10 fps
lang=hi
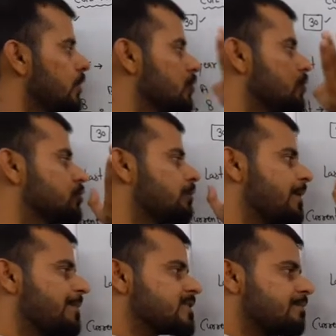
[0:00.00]
तो दोस्तों
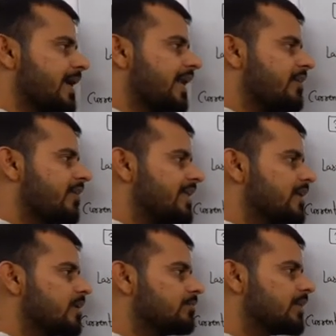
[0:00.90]
अपने पास पहले वाली
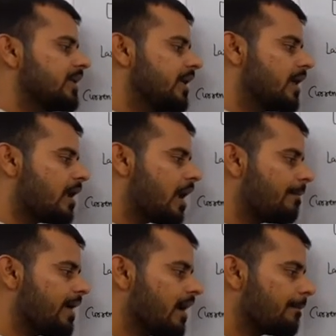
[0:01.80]
इनकम थी
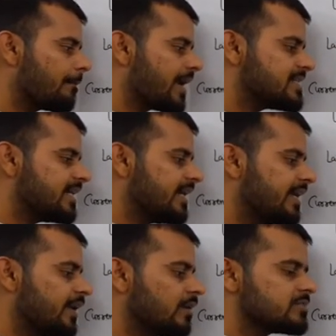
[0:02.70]
हमें प्रेजेंट
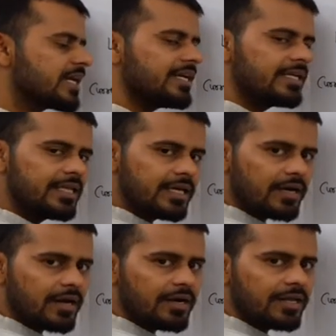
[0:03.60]
की इनकम चाहिए थी
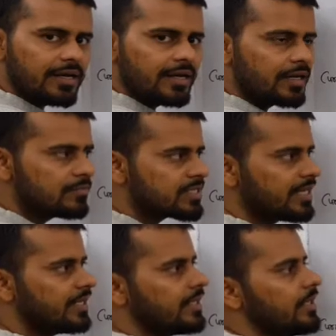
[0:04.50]
करंट ईयर की इनकम
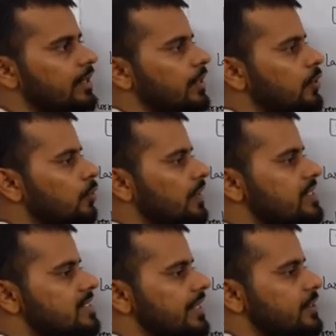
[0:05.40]
चाहिए थी तो
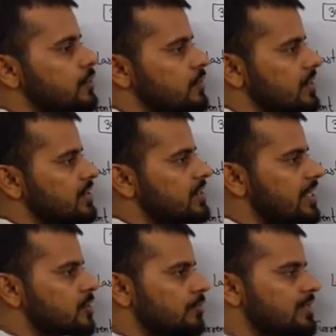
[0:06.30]
इस रेशो से जिस
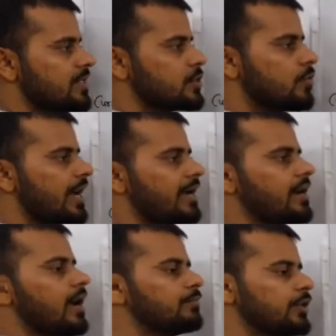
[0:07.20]
रेशो में चेंज हुआ है
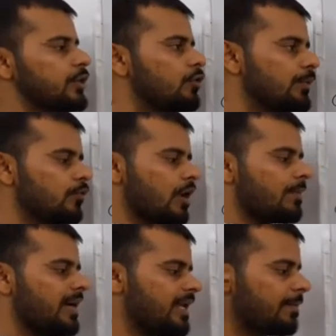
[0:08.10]
हम तीनों में उनका
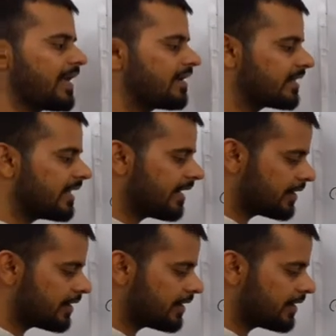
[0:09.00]
मल्टीप्लाई कर देंगे